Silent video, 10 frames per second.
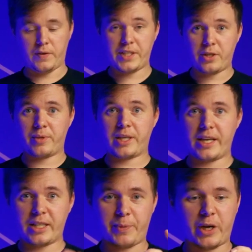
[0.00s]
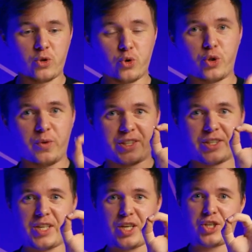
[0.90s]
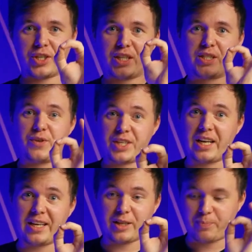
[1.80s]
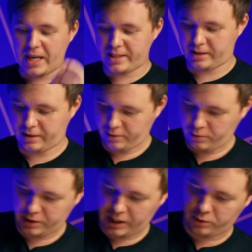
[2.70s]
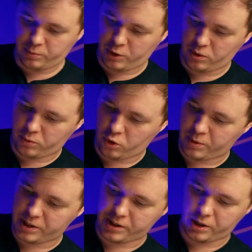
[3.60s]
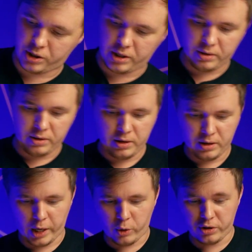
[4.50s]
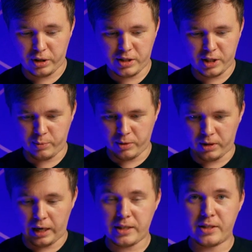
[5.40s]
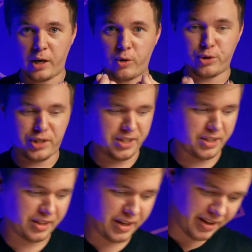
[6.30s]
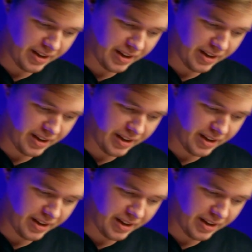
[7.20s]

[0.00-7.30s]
Давайте я вам наглядно покажу, что в этих стержнях действительно нет пасты. Вот так вот берем оба стержня, какой-то из них был красный, какой-то синий,